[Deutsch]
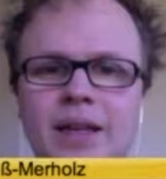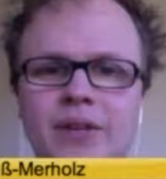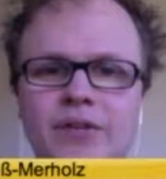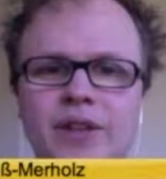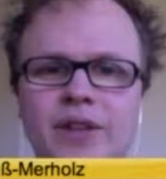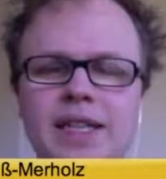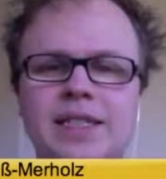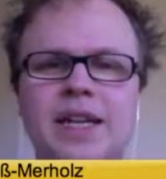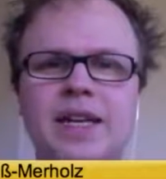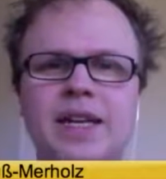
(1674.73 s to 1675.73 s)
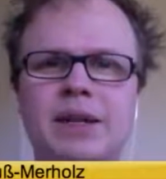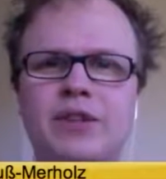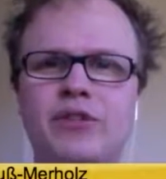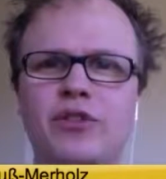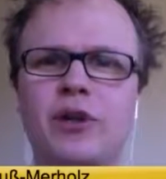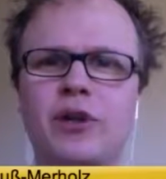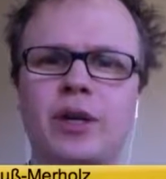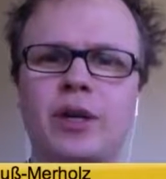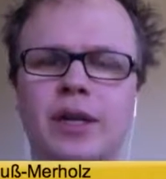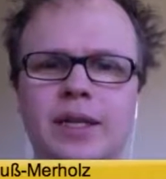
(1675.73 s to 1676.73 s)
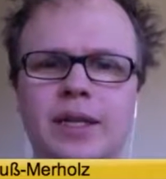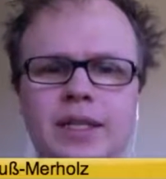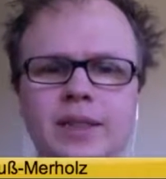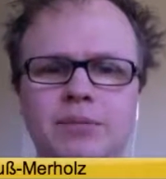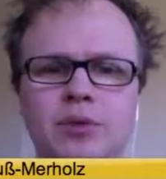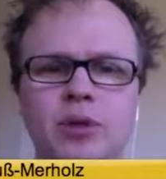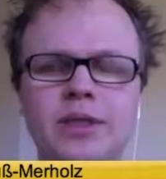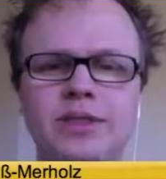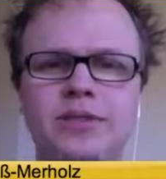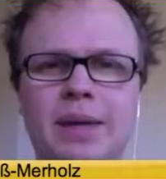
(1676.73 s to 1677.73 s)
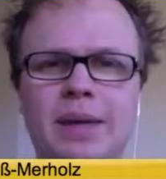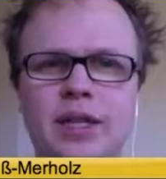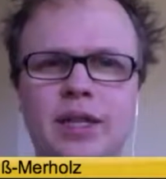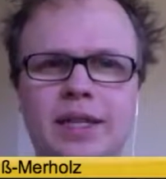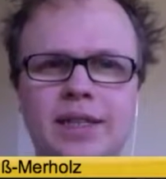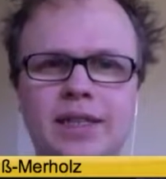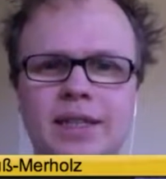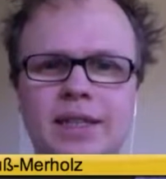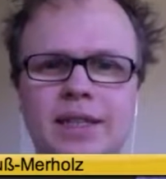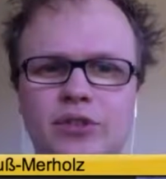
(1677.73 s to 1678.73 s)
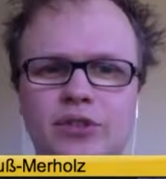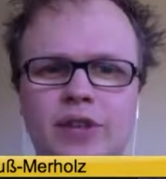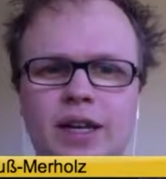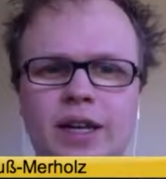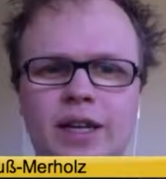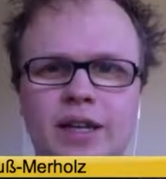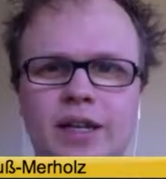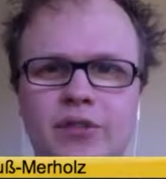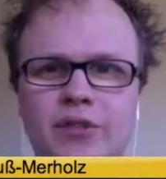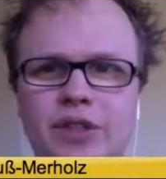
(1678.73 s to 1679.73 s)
Vielen herzlichen Dank erstmal für euren Input. Wir haben schon eine ganze Reihe von Fragen auf den